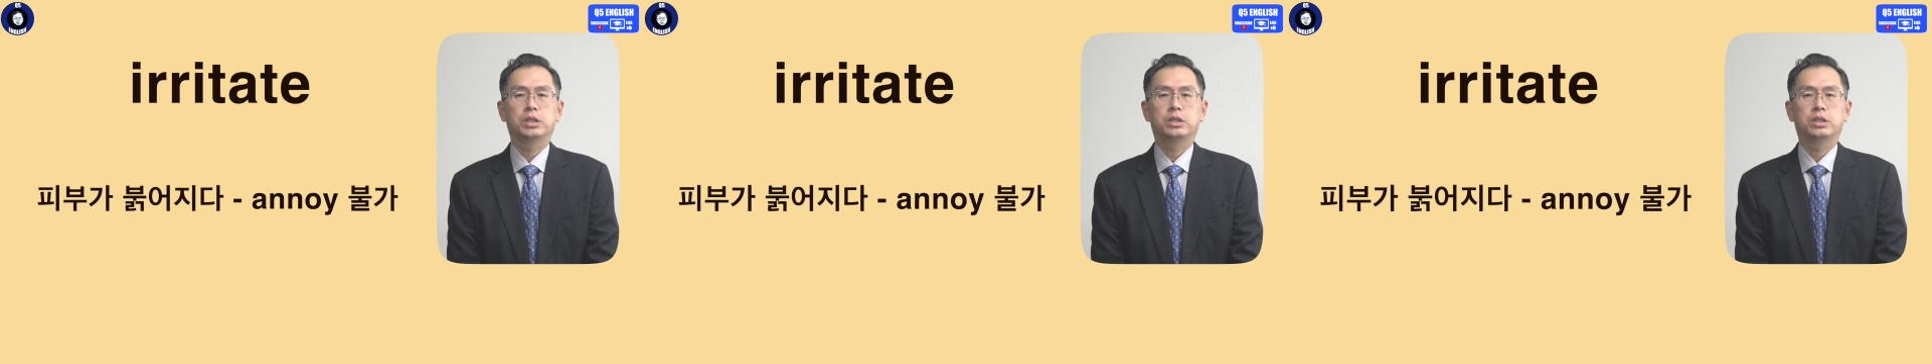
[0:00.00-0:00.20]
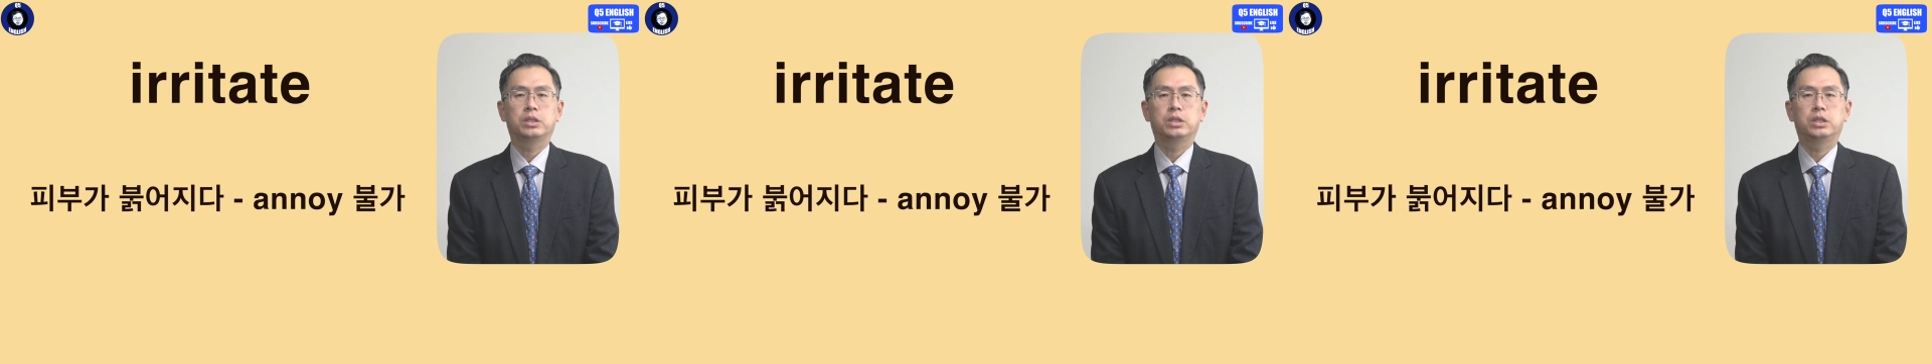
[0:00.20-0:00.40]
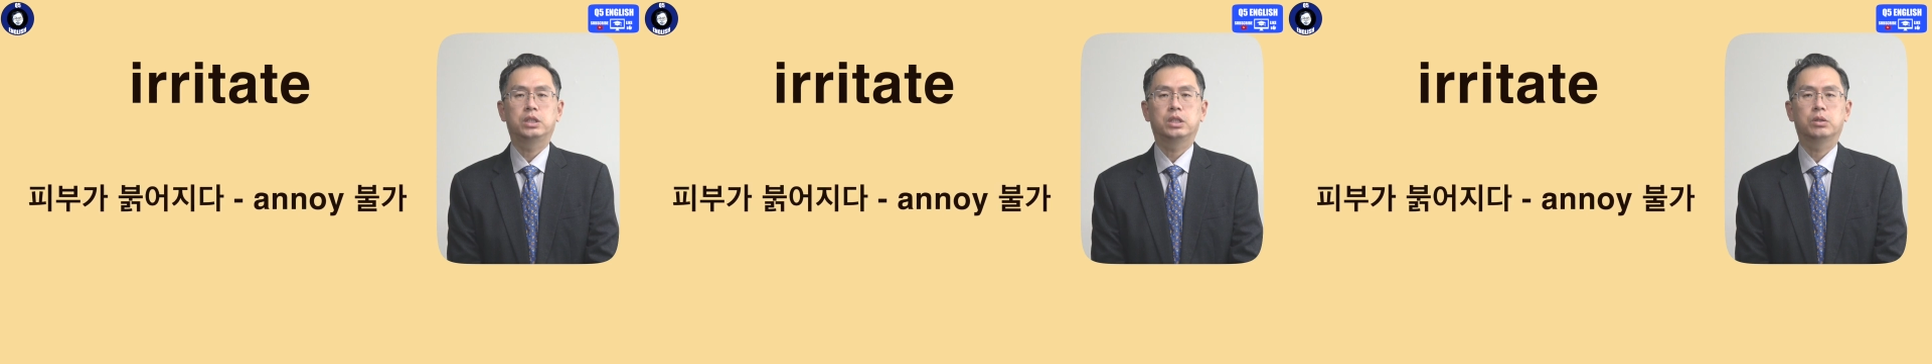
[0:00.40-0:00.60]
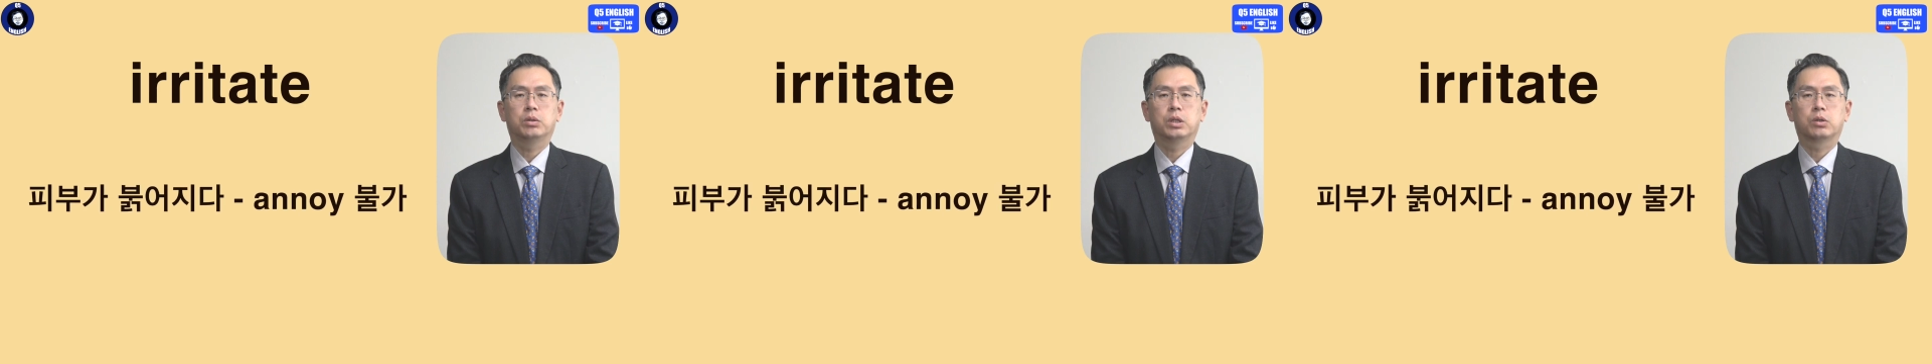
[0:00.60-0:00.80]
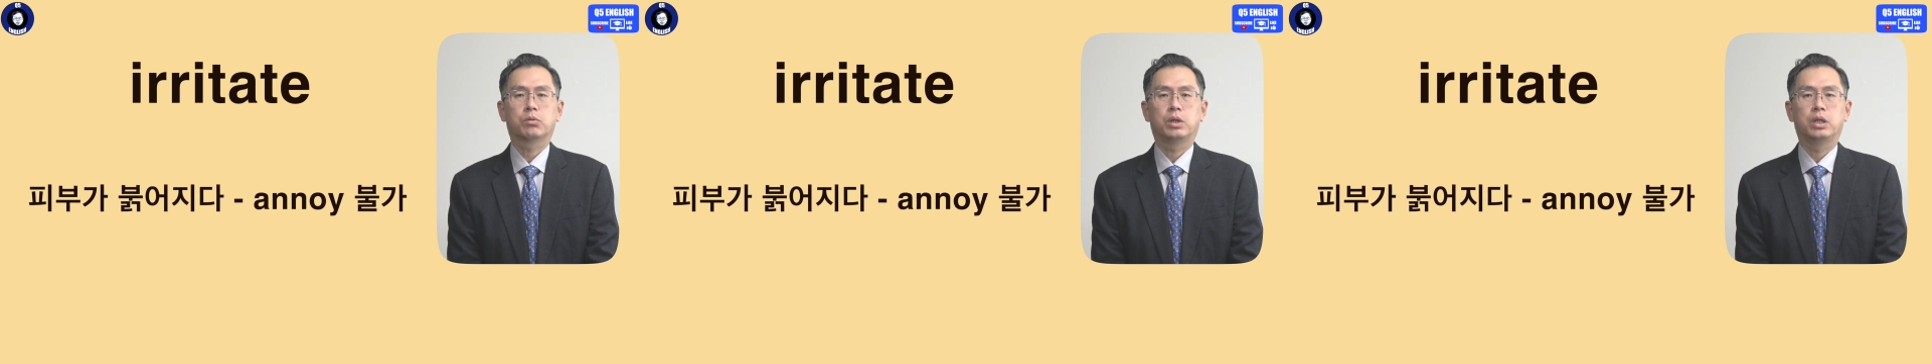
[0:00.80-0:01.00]

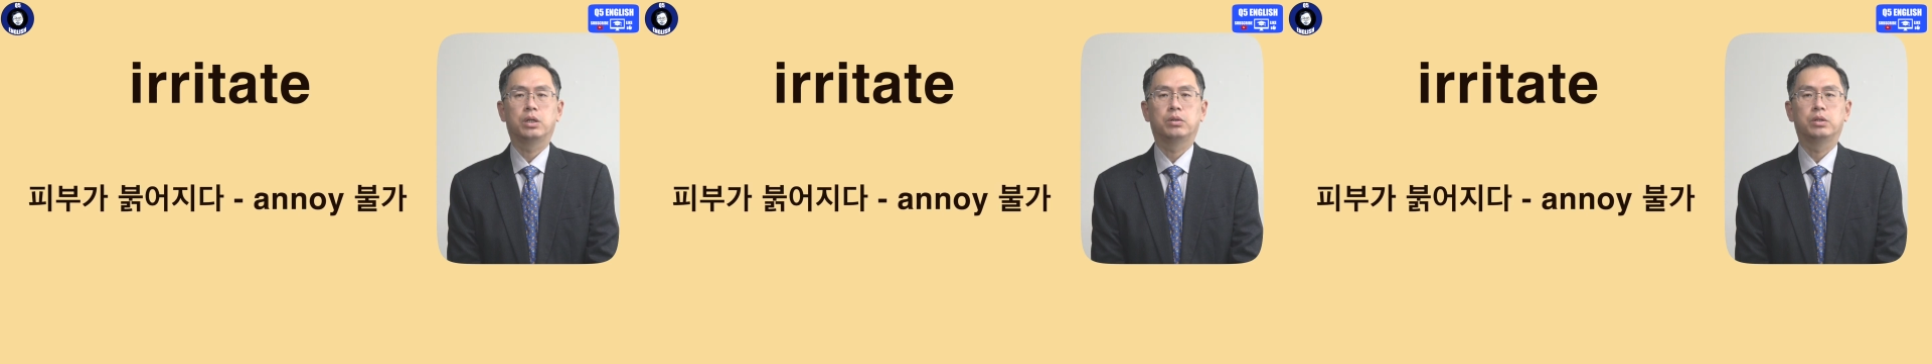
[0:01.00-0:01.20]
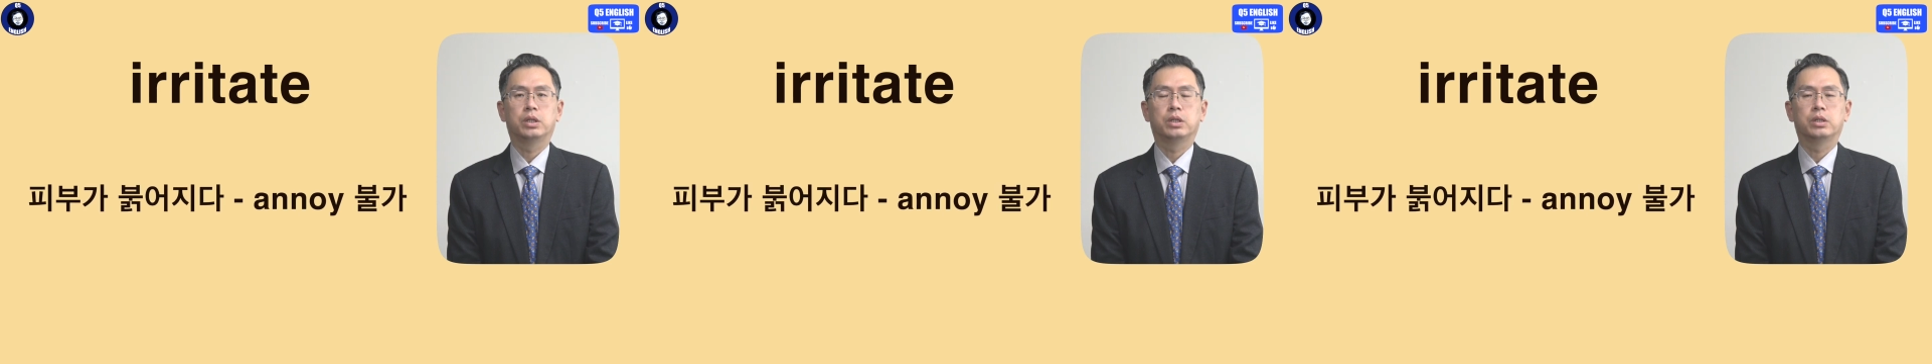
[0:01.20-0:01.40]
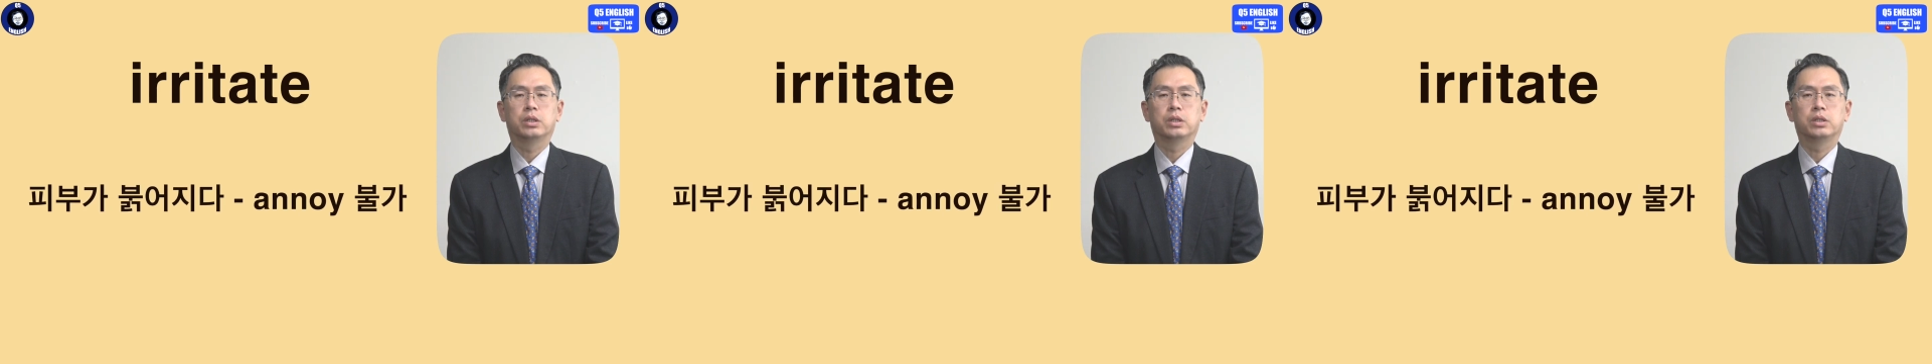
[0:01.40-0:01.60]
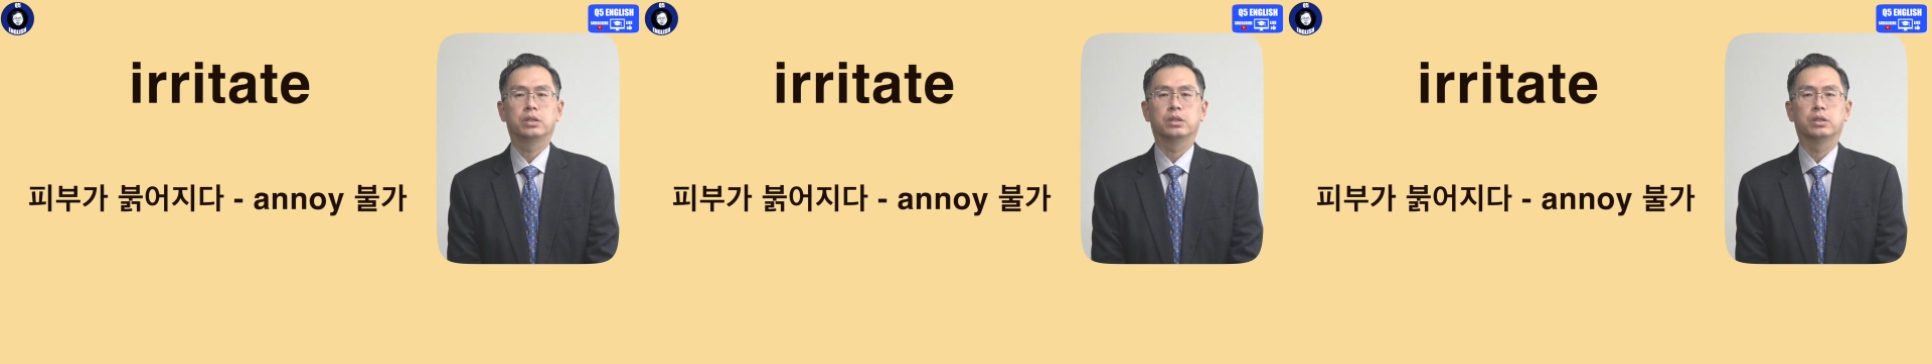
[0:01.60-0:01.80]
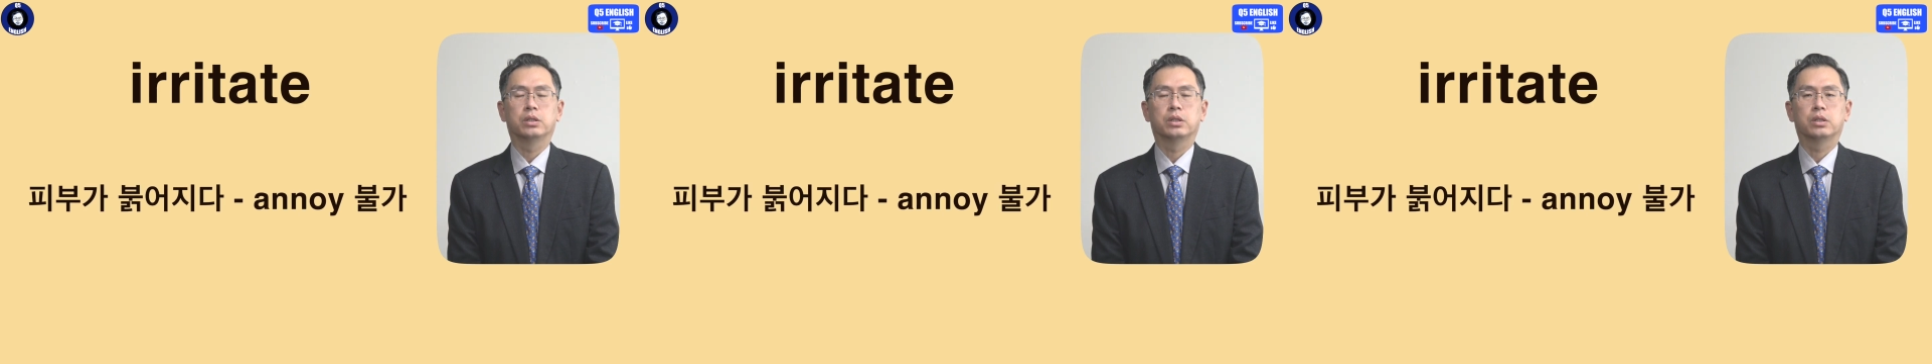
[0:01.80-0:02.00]
신체와 관련될
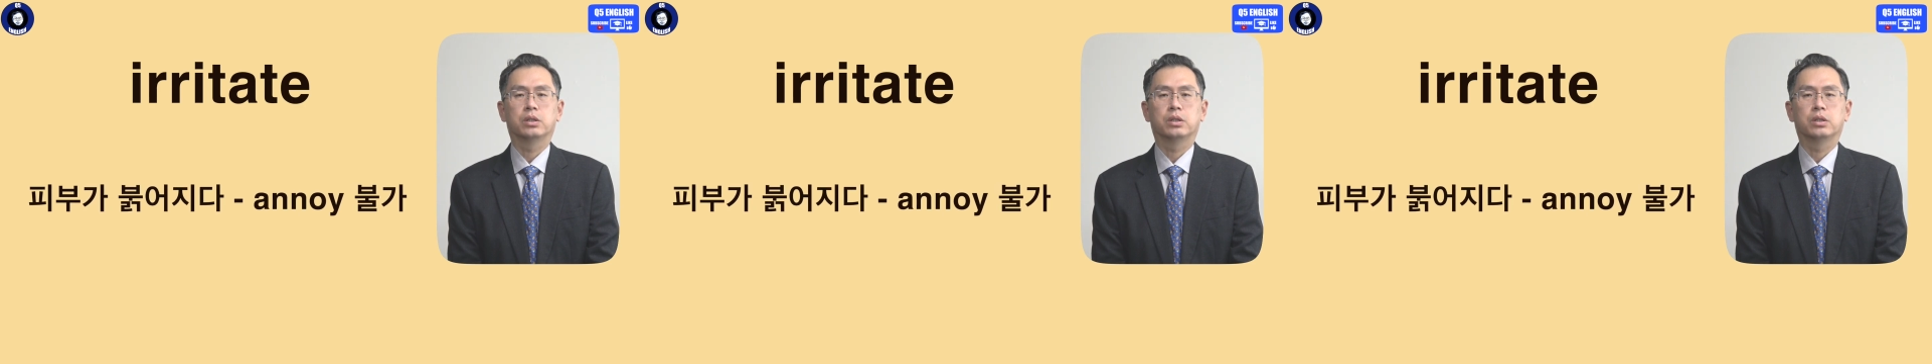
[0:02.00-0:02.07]
때는